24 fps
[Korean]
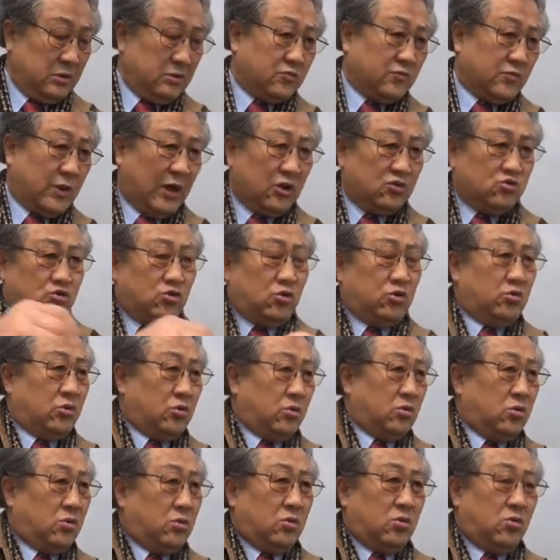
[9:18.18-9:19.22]
광주
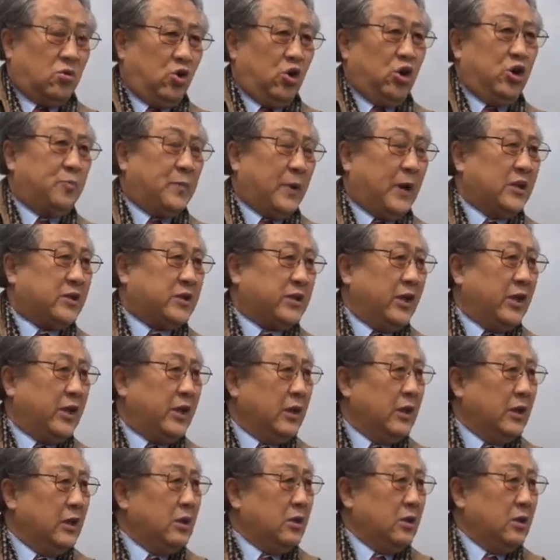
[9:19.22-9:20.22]
5.18 때